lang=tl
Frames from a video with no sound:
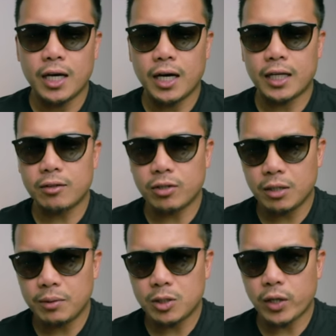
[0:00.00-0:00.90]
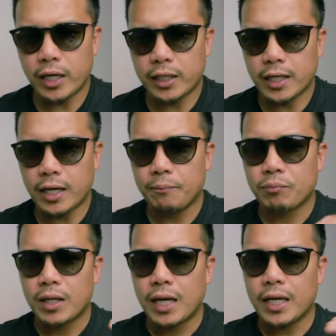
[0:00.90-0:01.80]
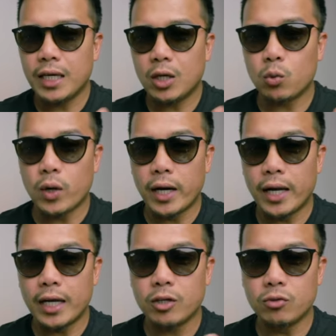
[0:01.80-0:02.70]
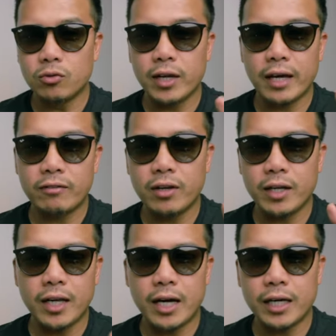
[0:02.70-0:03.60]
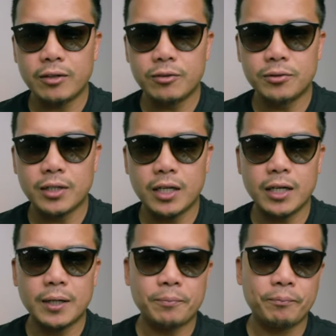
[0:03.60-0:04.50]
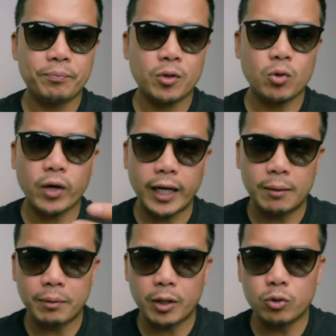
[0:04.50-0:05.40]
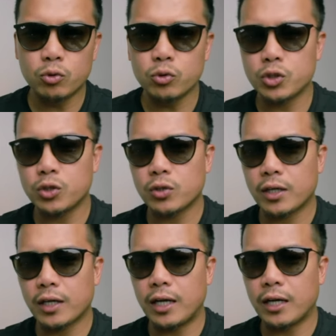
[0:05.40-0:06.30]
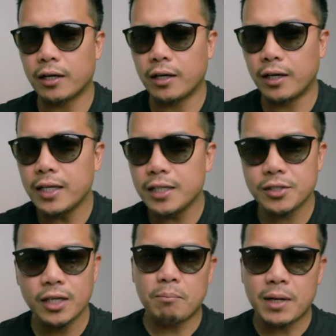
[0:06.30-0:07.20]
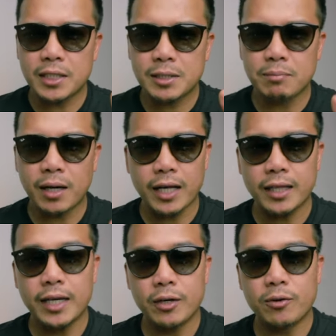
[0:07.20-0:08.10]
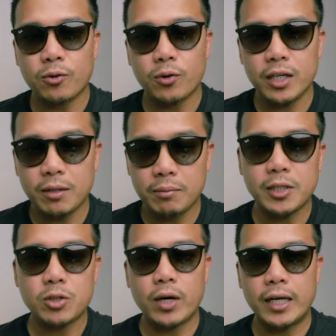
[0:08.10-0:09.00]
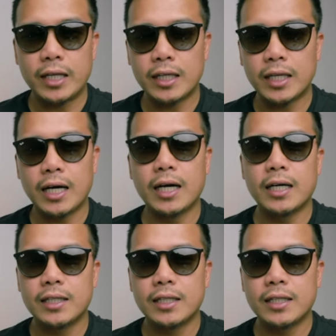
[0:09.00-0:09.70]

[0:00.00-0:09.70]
at yung image quality na equal yung level nila, yung uh, kung kailan produce, kailan release, mas maganda yung image quality ng